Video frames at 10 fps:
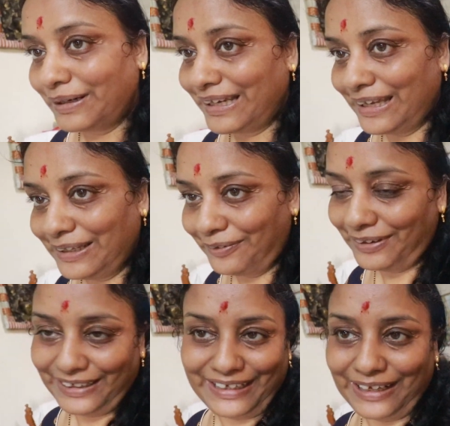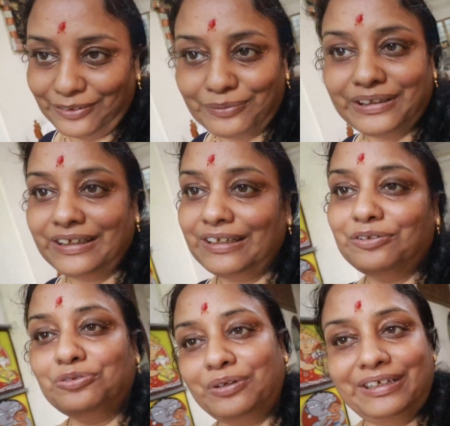আবার খেয়ে দেওয়া হয় নাকি একদমই ঠিক
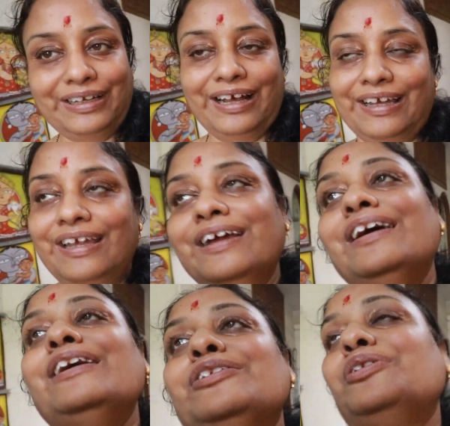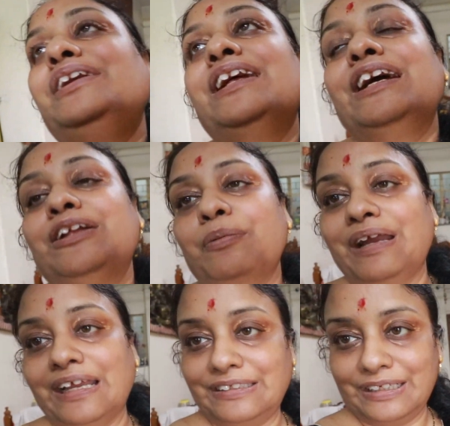কিন্তু শরীরটা আগে শরীরটা দেখতে হবে
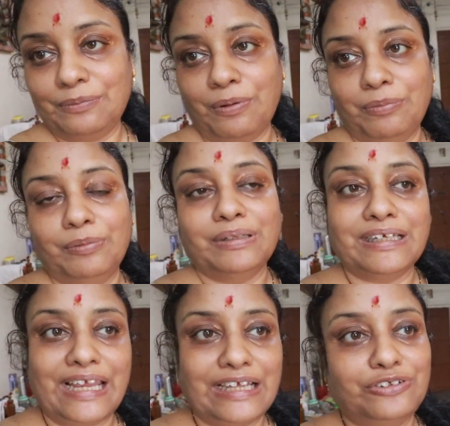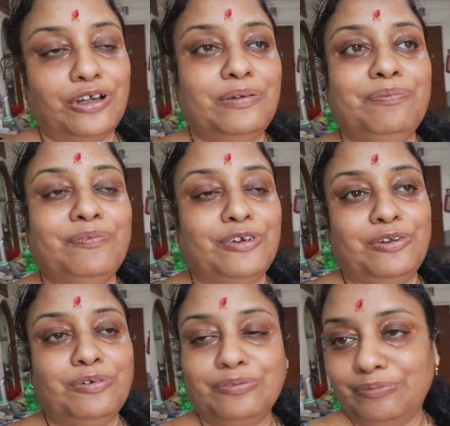গ্যাস্ট্রিকের প্রবলেম আছে গ্যাস হয়
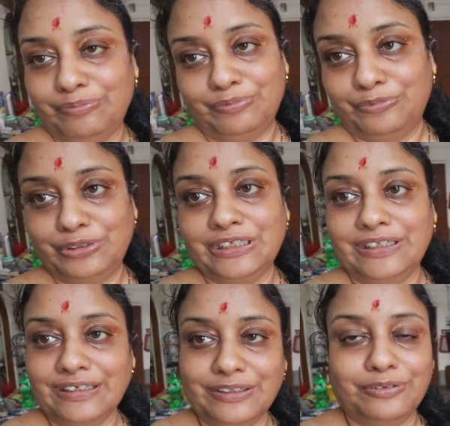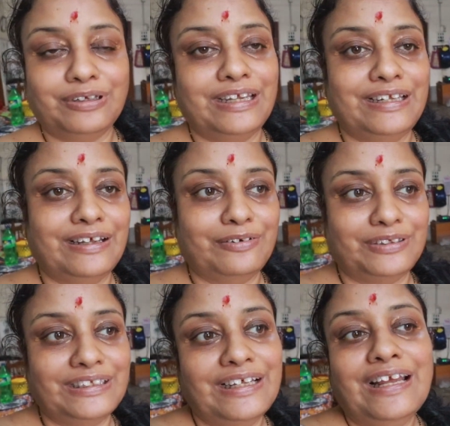ওইগুলো উচিত না সেজন্য খেয়ে নেওয়া
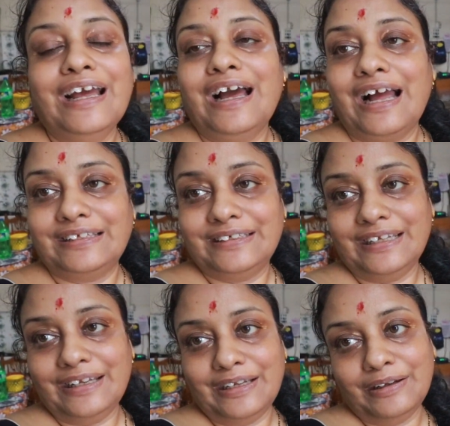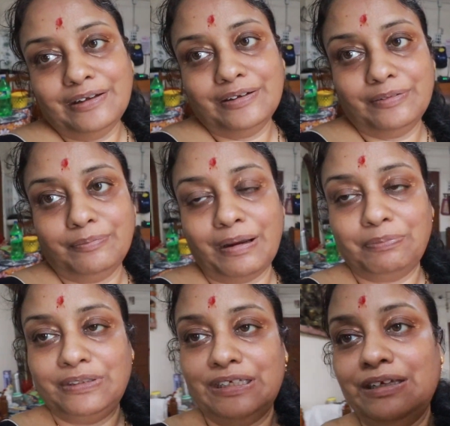উচিত আজকে
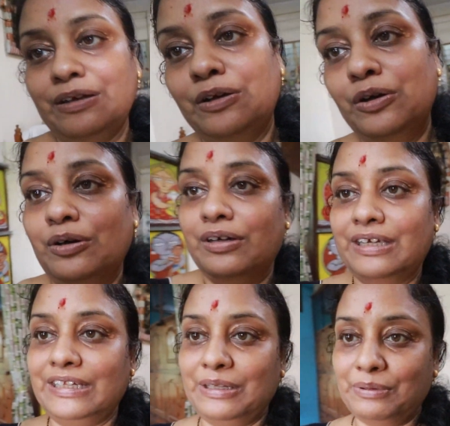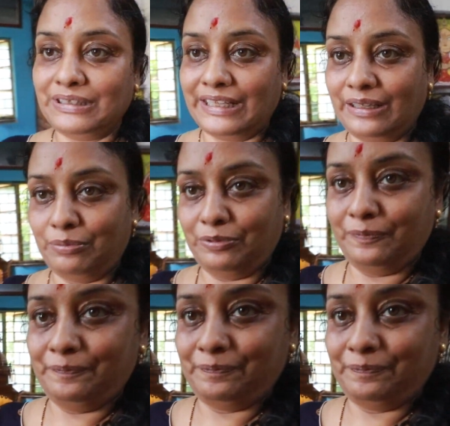ভাবছি কী থিমে সাজাবো